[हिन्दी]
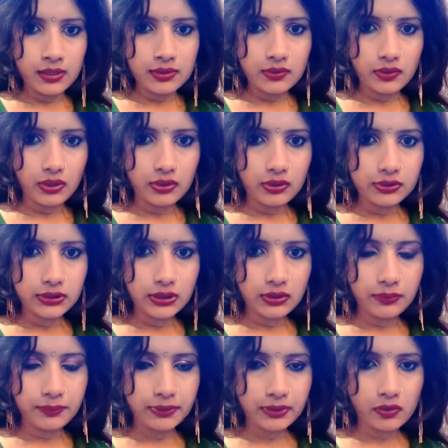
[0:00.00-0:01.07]
सो हेलो जी
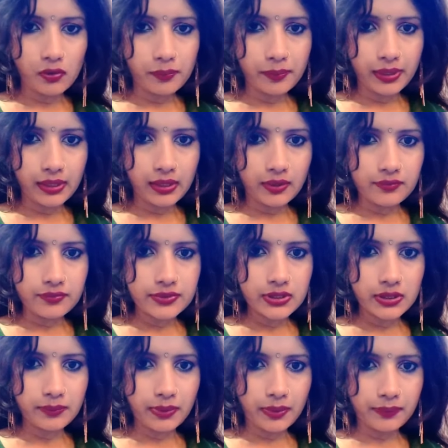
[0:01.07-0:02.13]
हेलो वेलकम हमारे लाइव
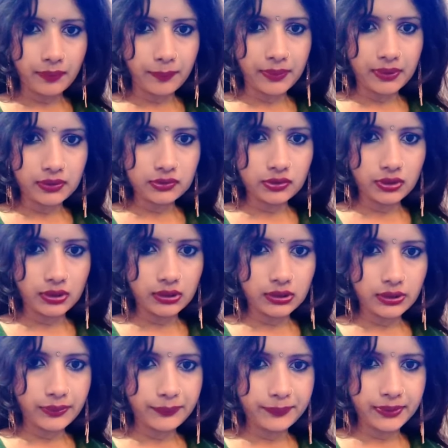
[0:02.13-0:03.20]
स्ट्रीम में आप सभी का
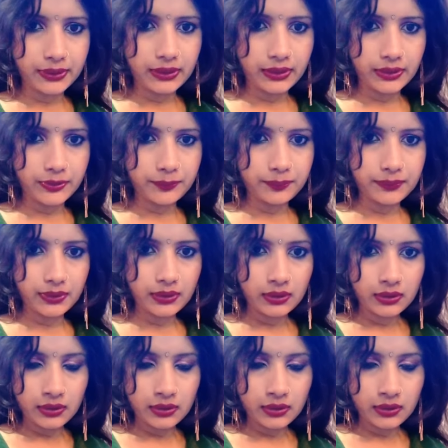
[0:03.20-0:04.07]
स्वागत है हमारी लाइव में